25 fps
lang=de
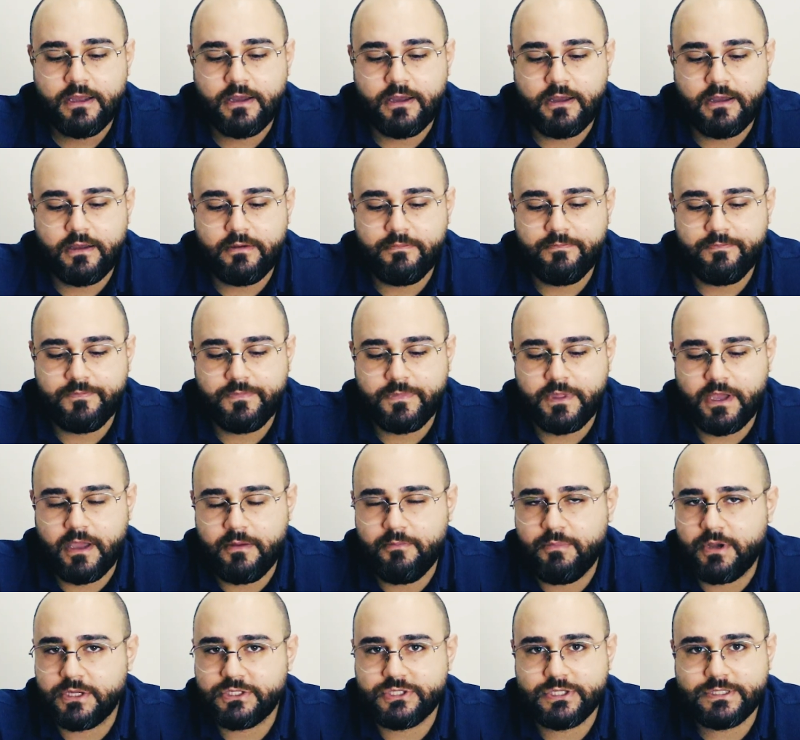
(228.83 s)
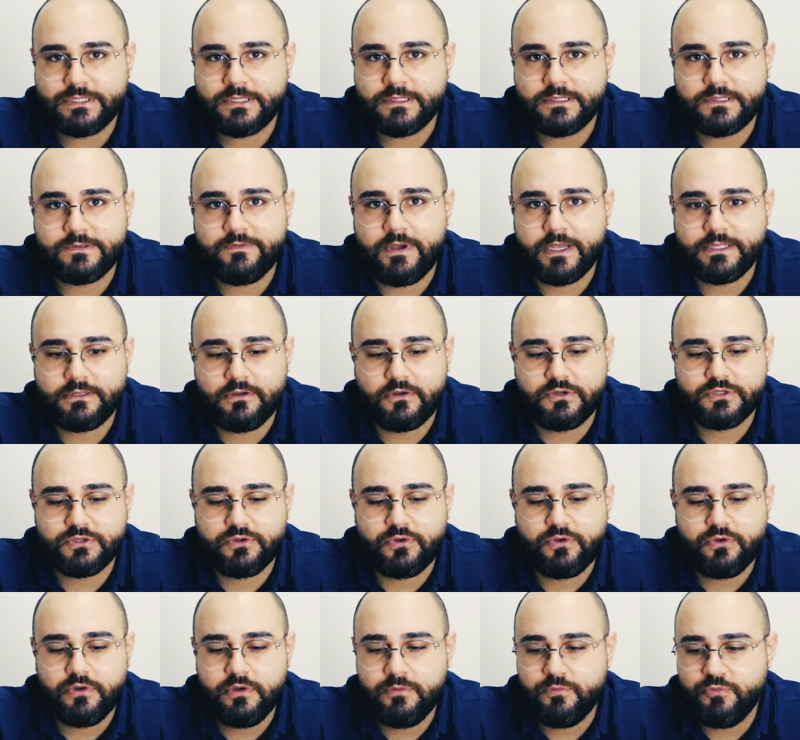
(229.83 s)
Ähm, dein Budget sind
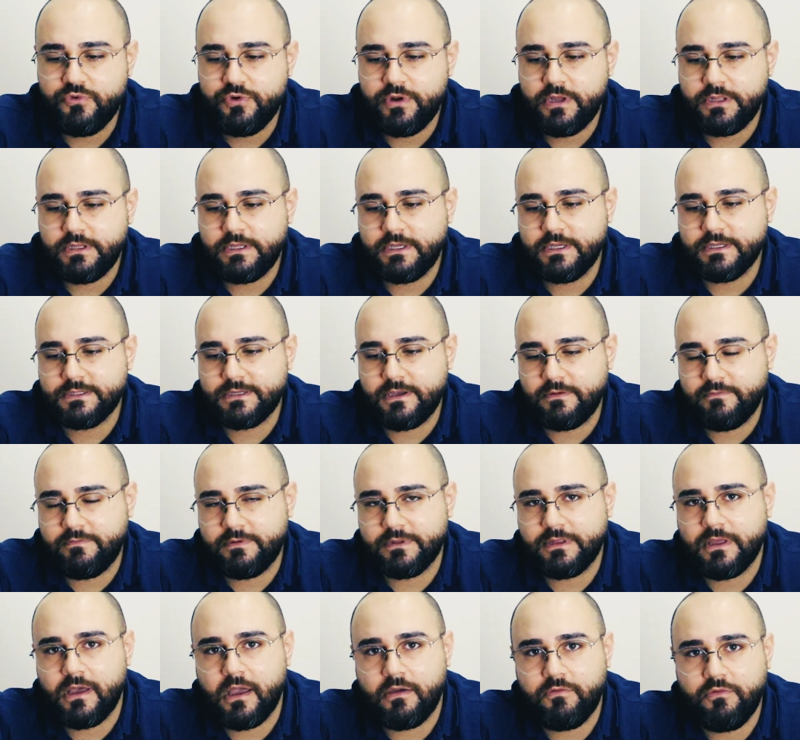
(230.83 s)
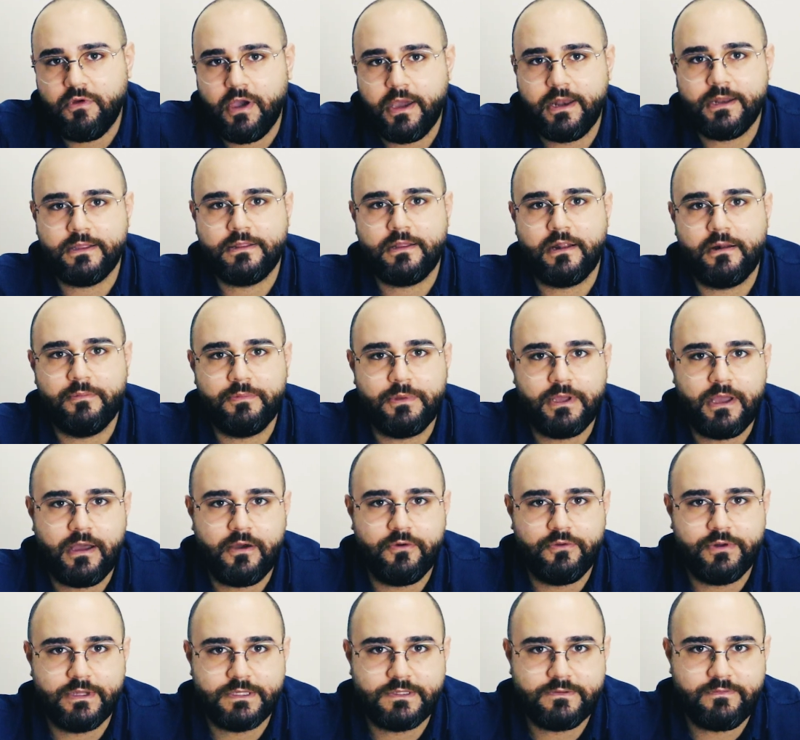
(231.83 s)
2.000 Euro im Monat, hier ist ein Vertrag für eineinhalb
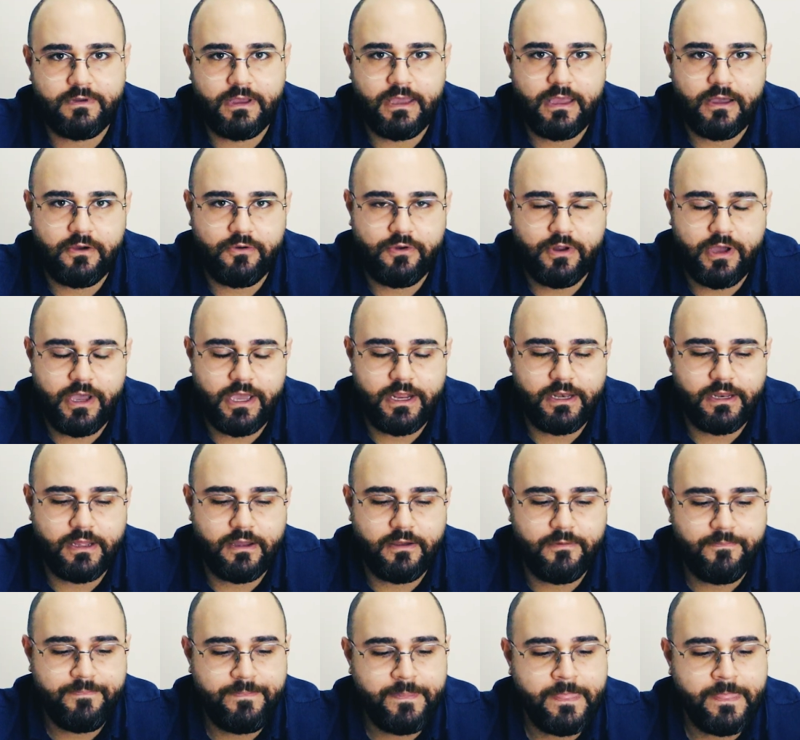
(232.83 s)
Jahre oder zwei Jahre oder ein Jahr.